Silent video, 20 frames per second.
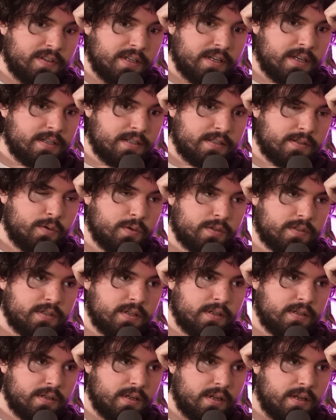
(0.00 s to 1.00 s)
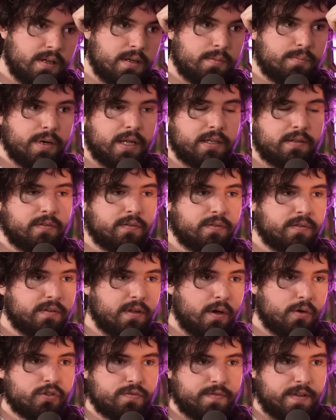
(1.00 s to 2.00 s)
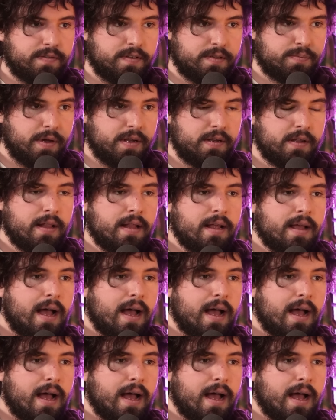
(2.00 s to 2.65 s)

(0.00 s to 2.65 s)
da gehe ich jetzt kurz hin, äh, Bad tauschen. Weißt du, was ich meine?